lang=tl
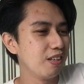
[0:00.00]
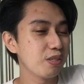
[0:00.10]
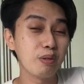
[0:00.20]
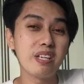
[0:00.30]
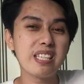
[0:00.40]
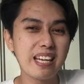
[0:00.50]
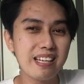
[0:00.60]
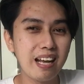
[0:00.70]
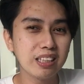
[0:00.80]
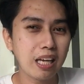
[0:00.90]
So
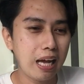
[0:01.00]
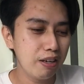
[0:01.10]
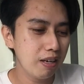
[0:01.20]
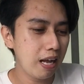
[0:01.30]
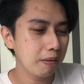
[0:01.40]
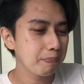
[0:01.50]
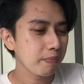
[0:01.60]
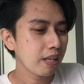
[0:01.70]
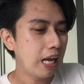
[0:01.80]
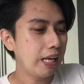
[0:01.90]
design lang siya, ano lang,
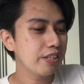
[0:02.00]
uh,